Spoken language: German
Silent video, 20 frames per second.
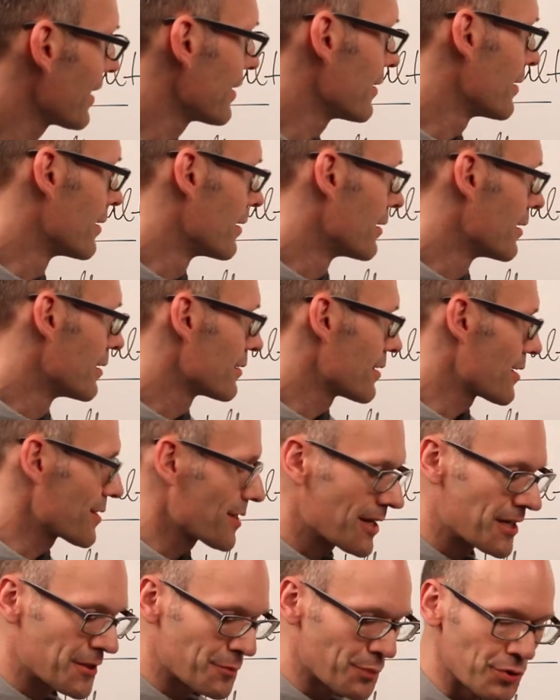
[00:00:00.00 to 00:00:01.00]
Denn das
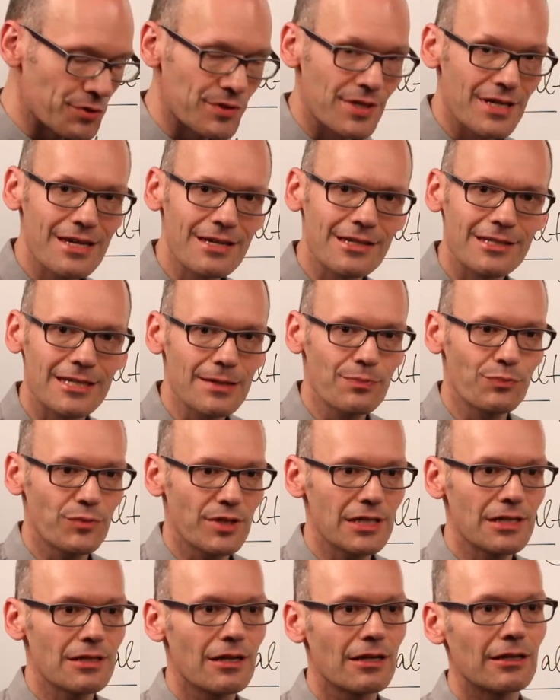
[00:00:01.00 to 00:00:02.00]
Exposé gibt
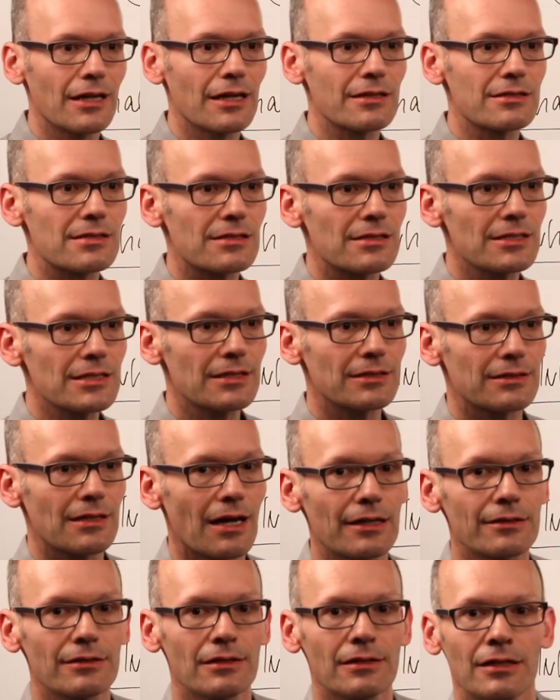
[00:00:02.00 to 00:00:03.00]
Ihnen letztlich
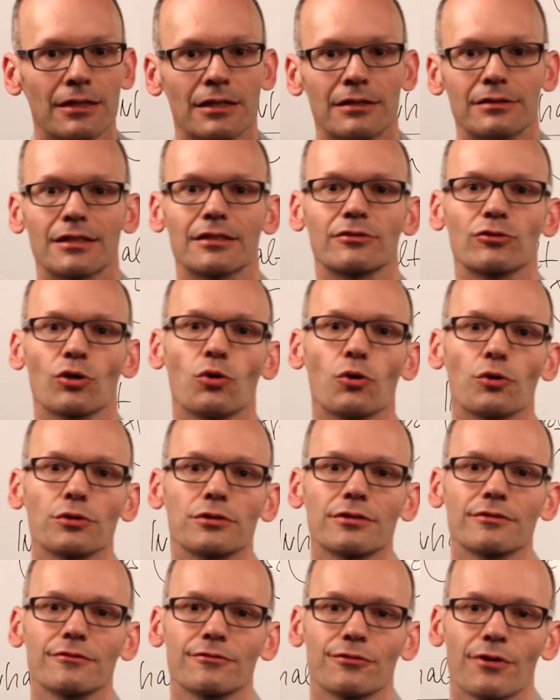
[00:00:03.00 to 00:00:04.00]
dann den
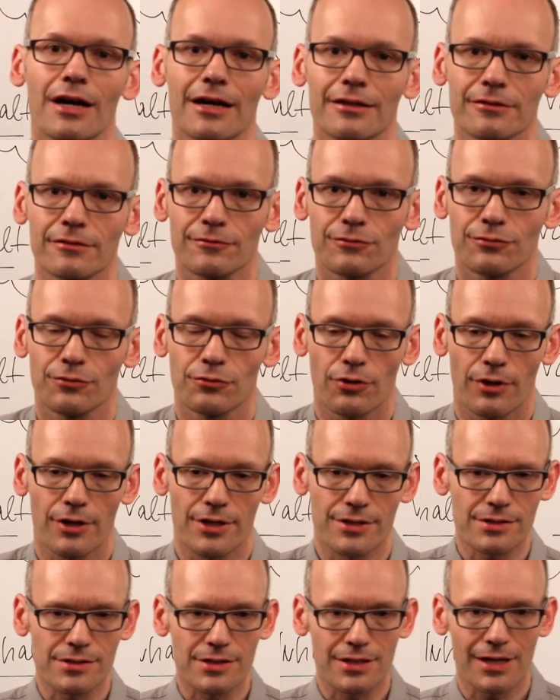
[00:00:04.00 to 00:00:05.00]
roten Faden vor.
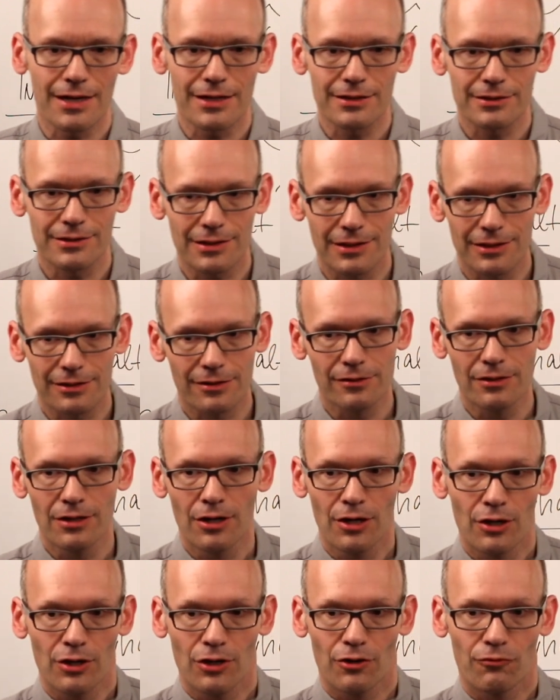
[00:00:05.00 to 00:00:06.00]
Es zeigt Ihnen,
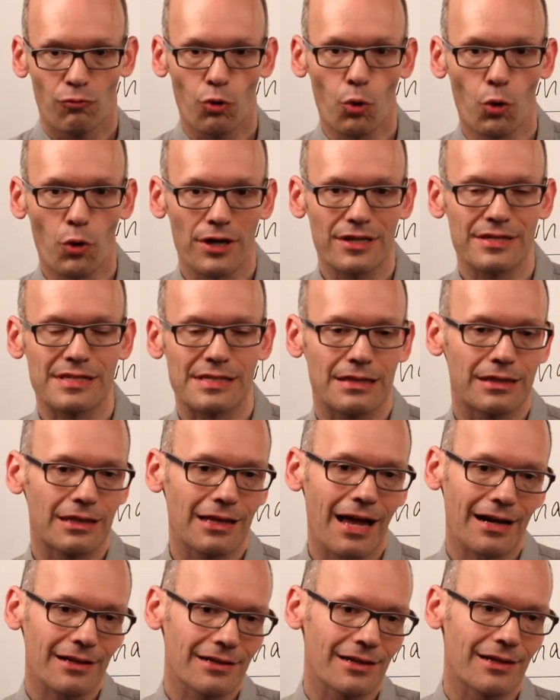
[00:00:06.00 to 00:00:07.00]
wo es
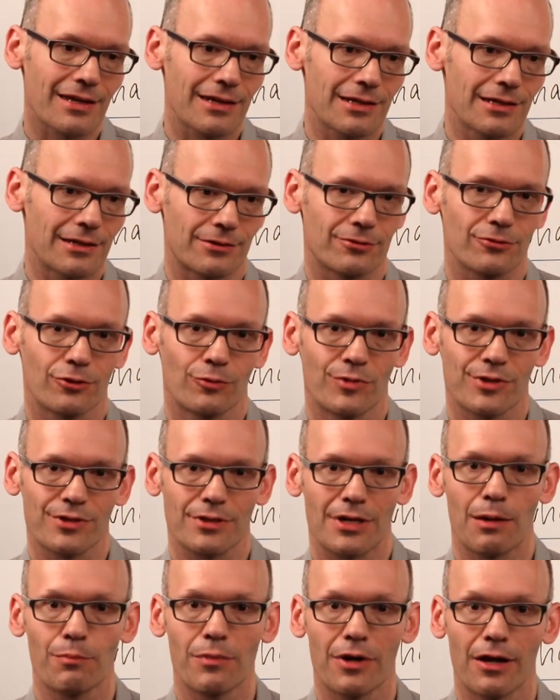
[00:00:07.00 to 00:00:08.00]
lang geht, um
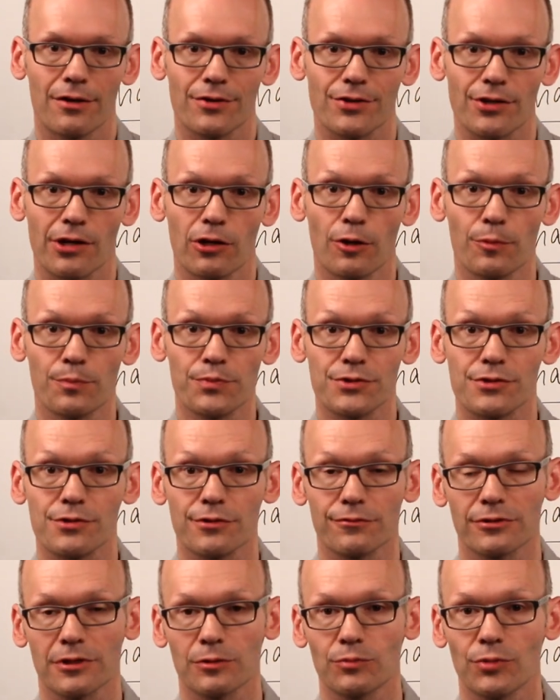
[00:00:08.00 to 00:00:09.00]
es einmal salopp
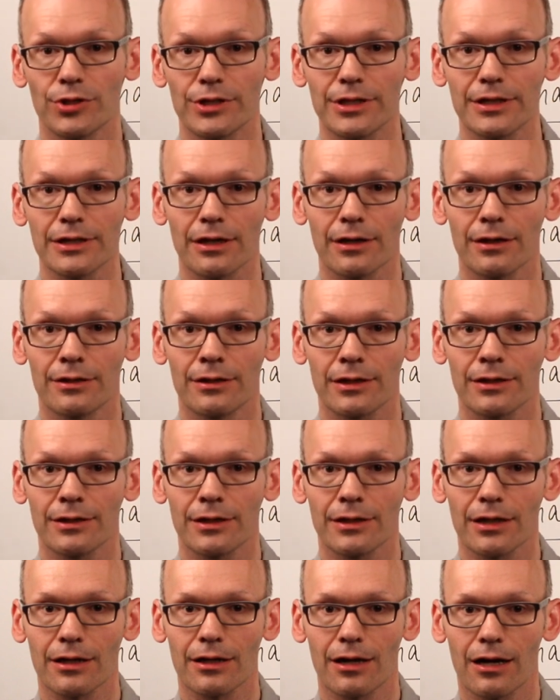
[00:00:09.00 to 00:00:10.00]
zu formulieren in
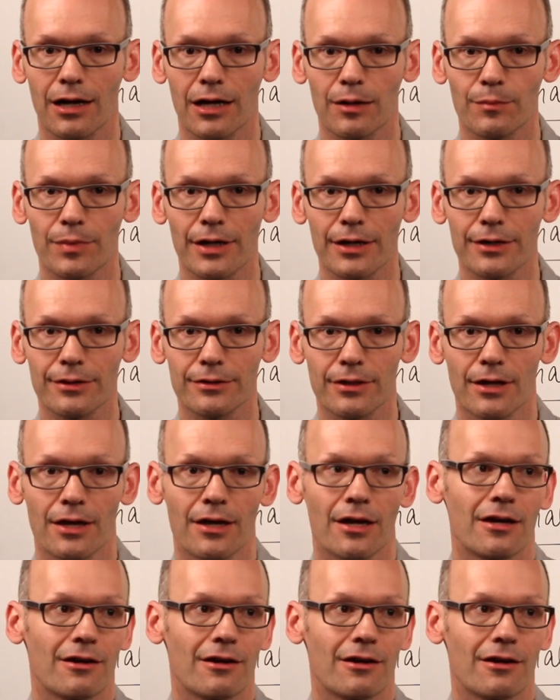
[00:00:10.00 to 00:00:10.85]
Ihrer Arbeit,